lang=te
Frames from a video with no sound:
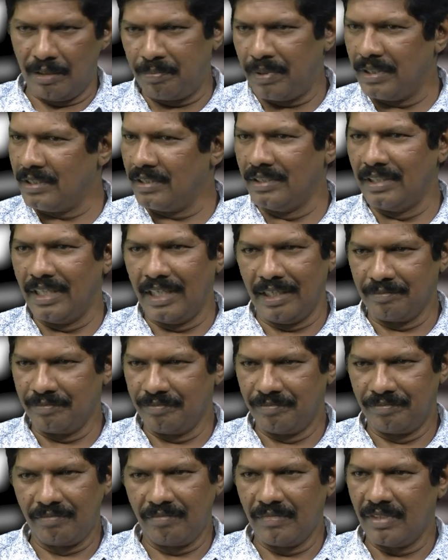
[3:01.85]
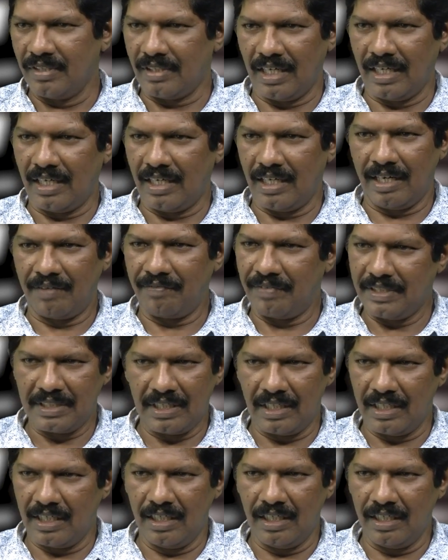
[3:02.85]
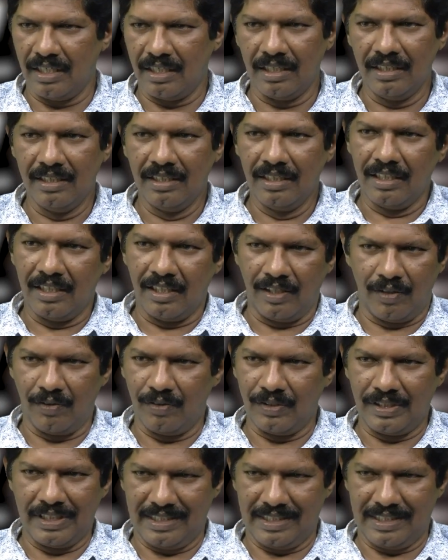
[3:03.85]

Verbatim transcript: చెప్పేసిందే శంకర్ అఫీషియల్గానే అనౌన్స్